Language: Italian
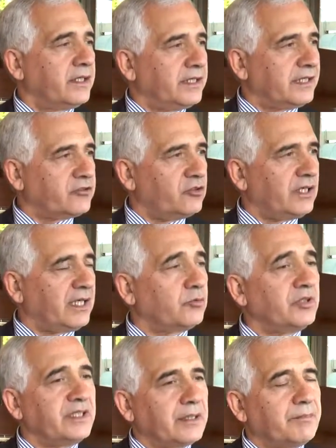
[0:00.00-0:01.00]

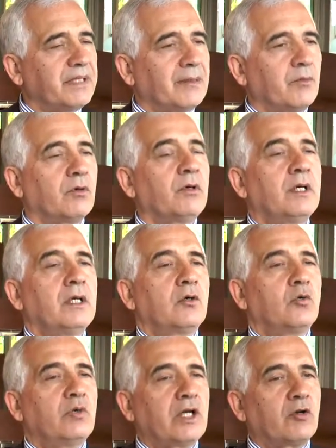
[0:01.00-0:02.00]
nazionali, quindi abbiamo
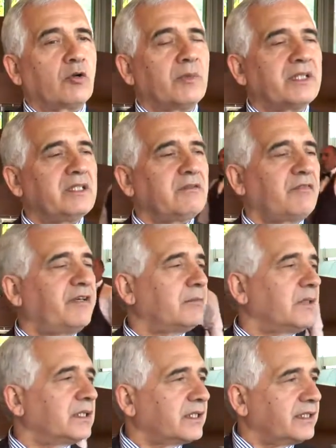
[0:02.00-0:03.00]
una normativa
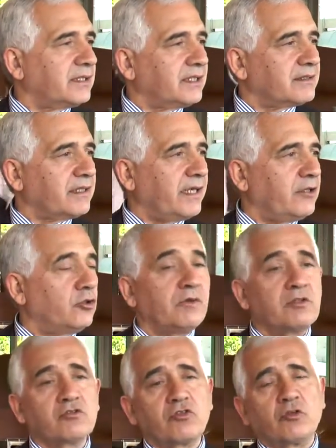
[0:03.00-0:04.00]
ferma al 1936
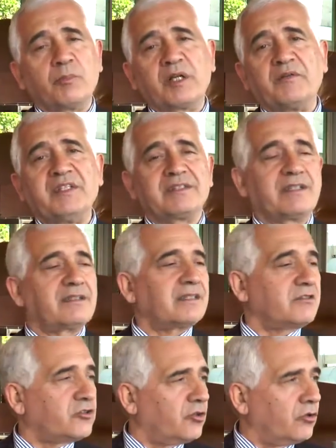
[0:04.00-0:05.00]
dove non sono previste
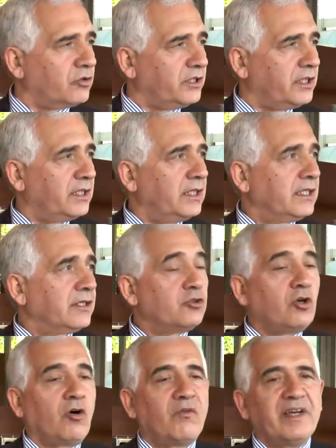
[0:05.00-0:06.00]
sanzioni,
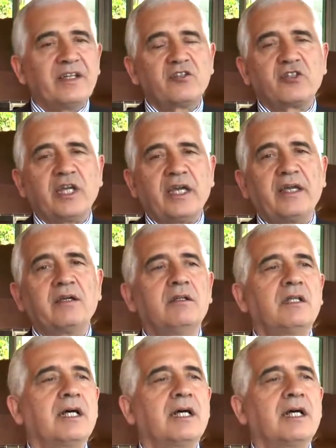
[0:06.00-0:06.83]
dove c'è